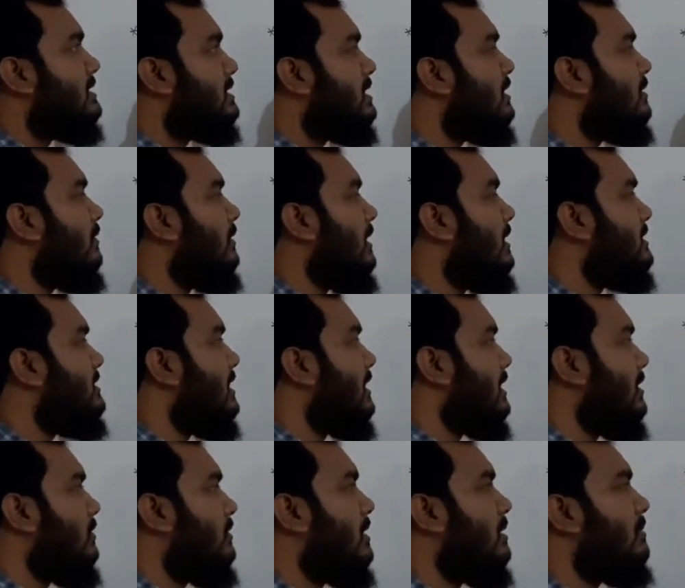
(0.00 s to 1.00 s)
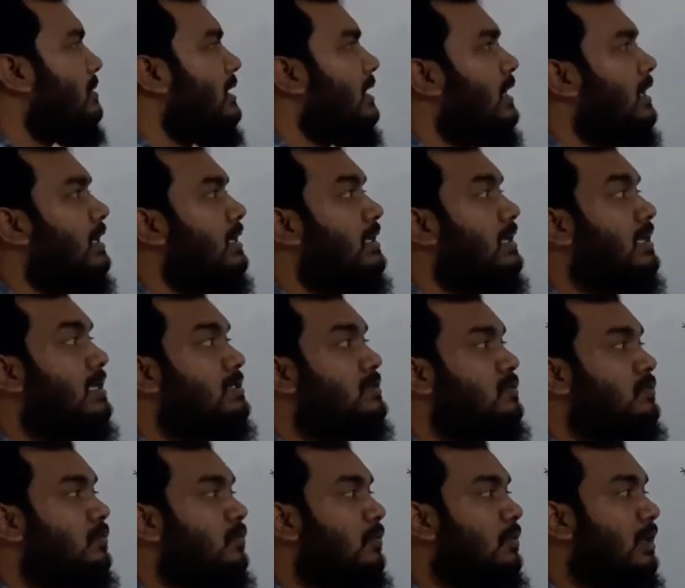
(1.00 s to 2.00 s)
ছিল না যার কারণে আমরা এখানে এস
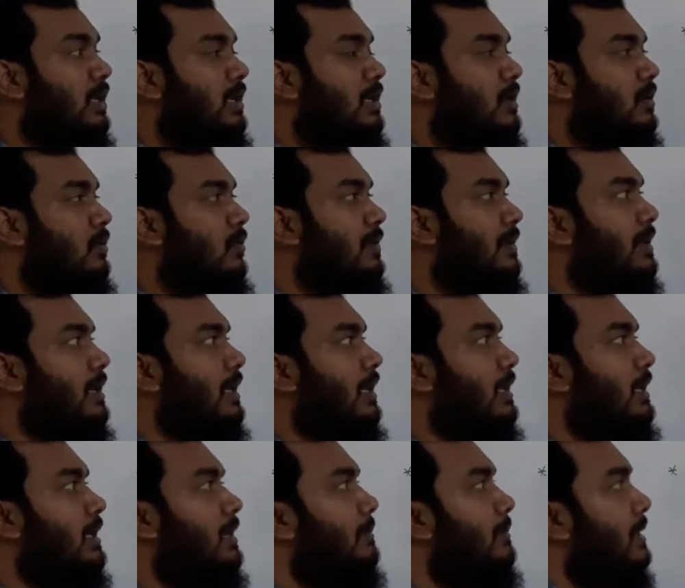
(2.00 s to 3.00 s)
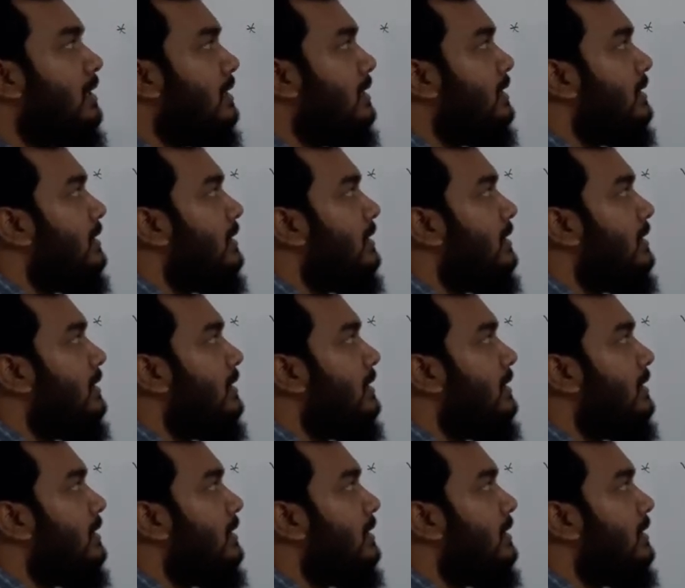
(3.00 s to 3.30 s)
উল্লেখ করি নাই বাট